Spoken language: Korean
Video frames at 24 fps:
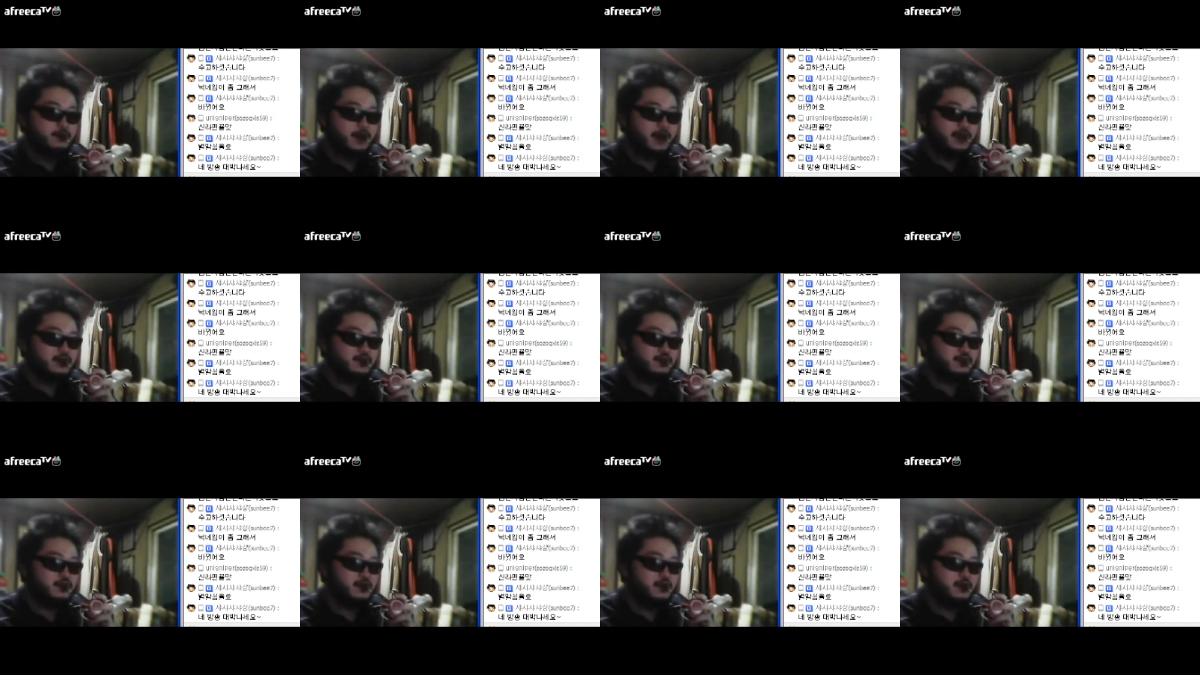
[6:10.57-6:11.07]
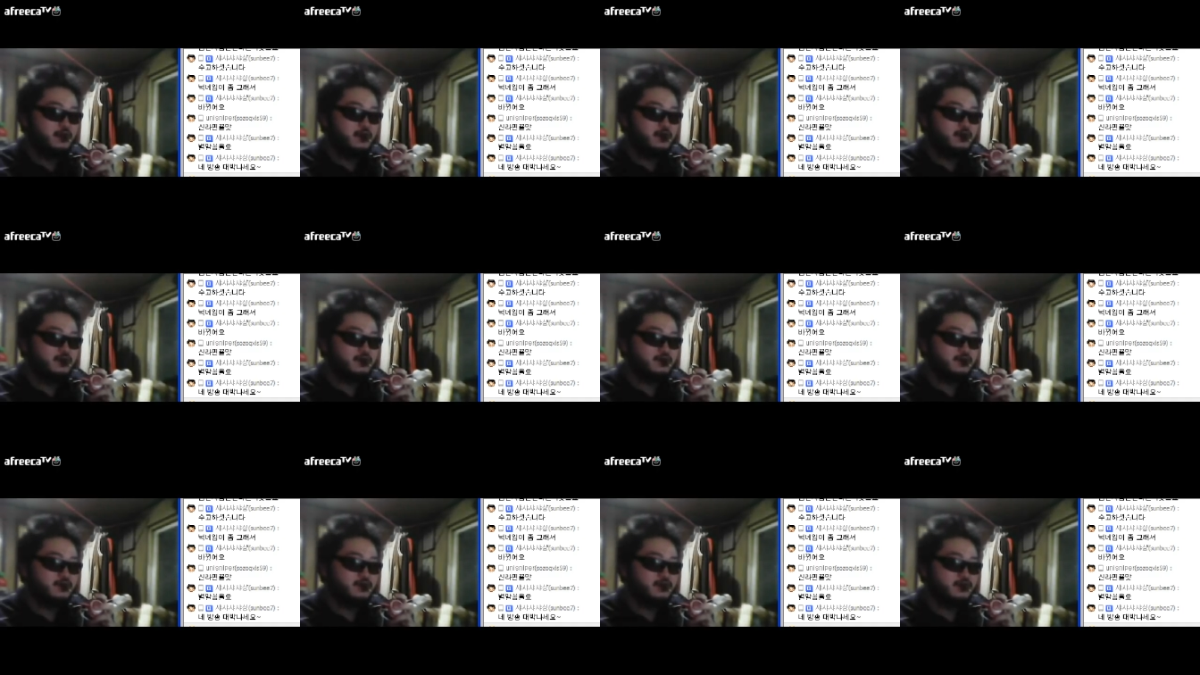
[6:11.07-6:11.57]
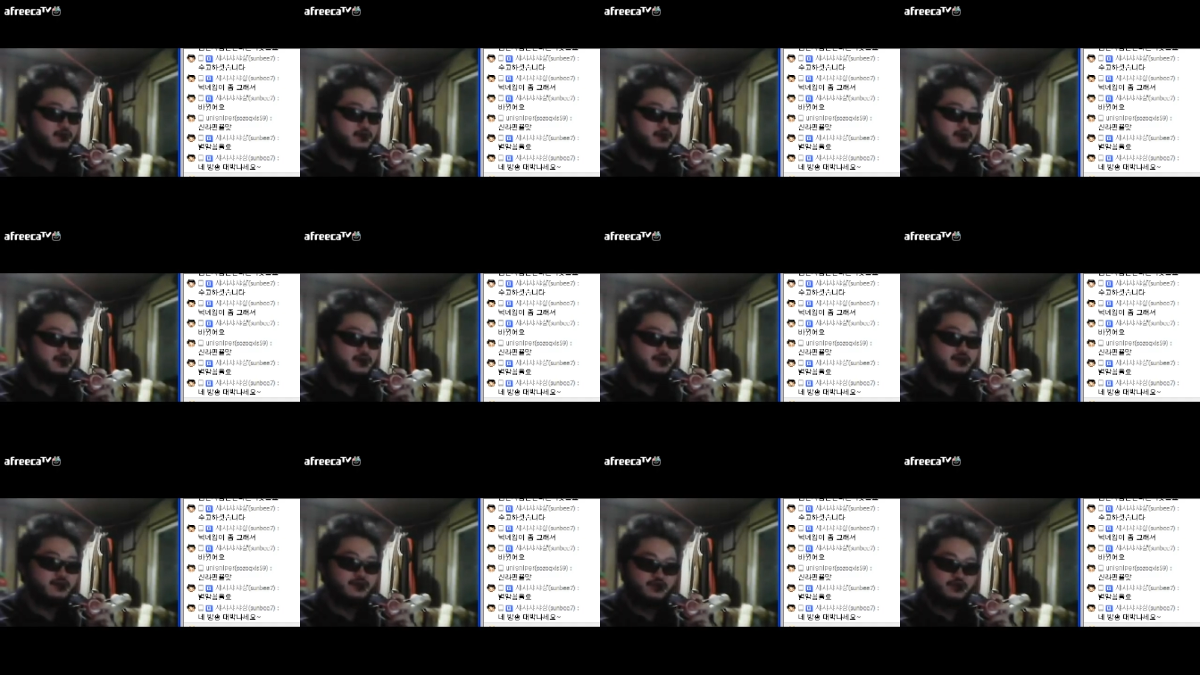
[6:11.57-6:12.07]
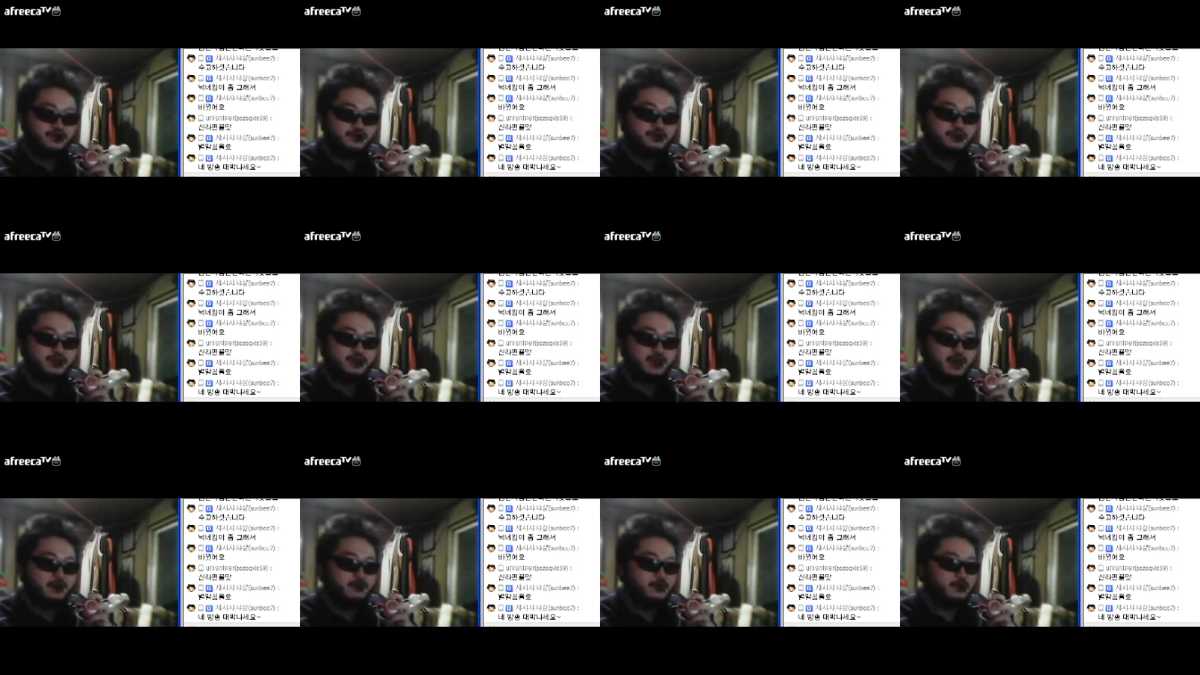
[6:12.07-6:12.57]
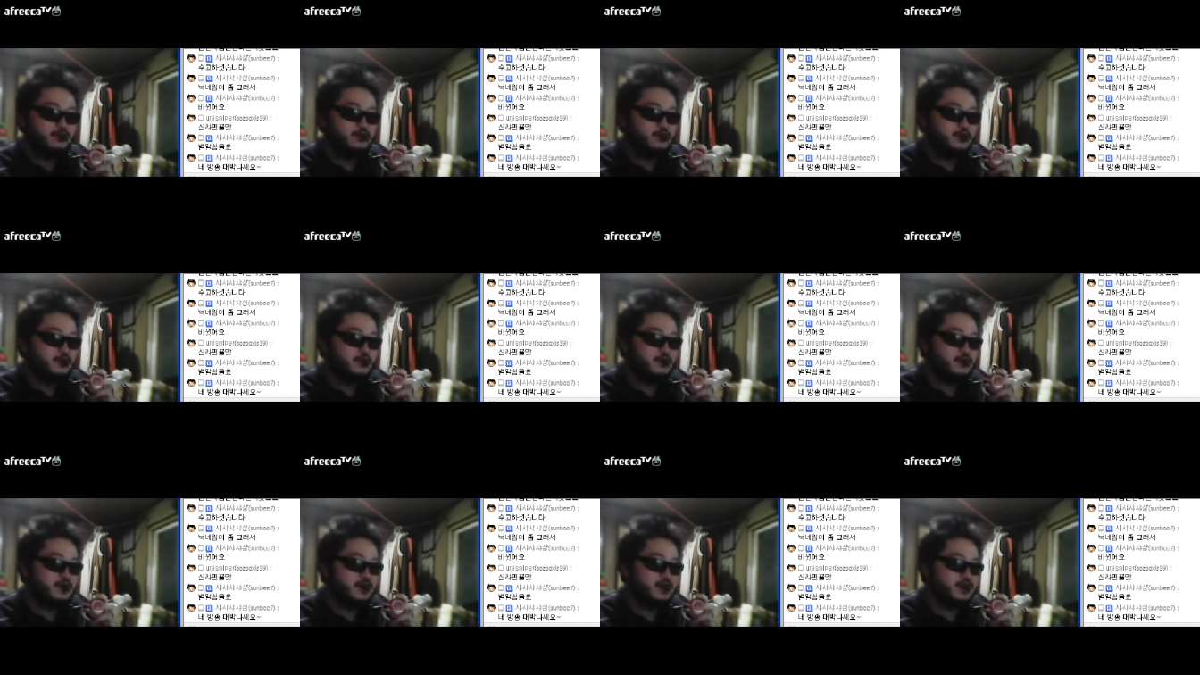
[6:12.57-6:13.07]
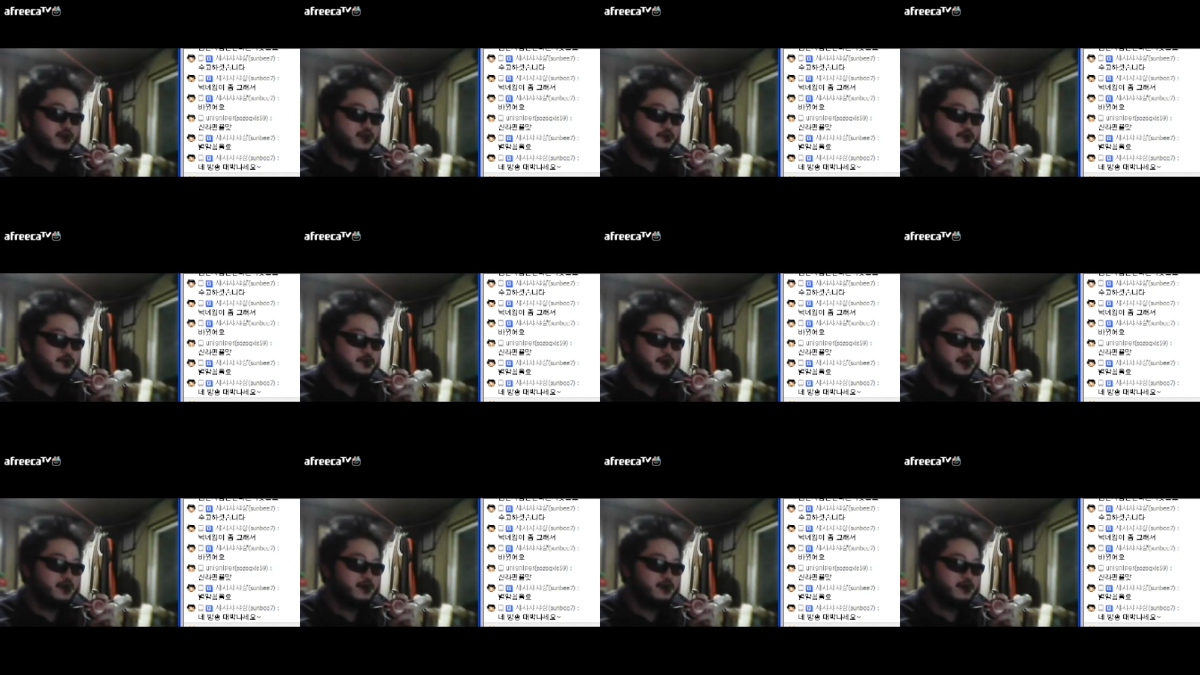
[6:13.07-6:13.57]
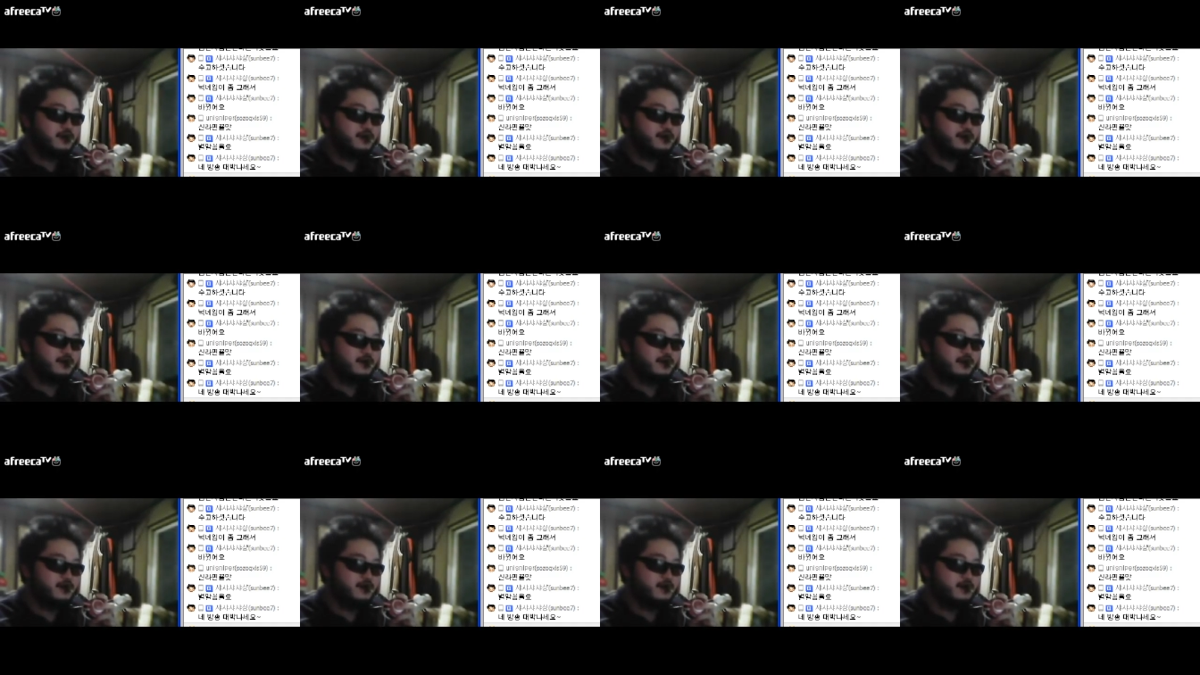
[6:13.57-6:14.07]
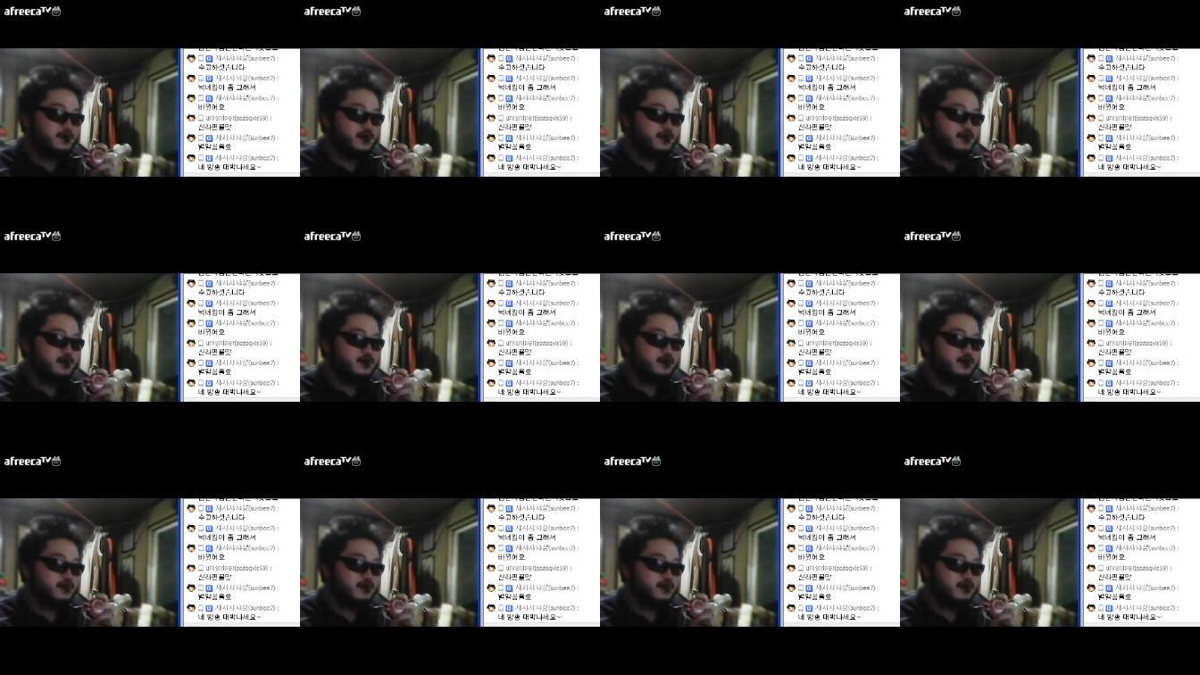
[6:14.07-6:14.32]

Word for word: 방종을 준비해 보도록 하겠습니다. 예.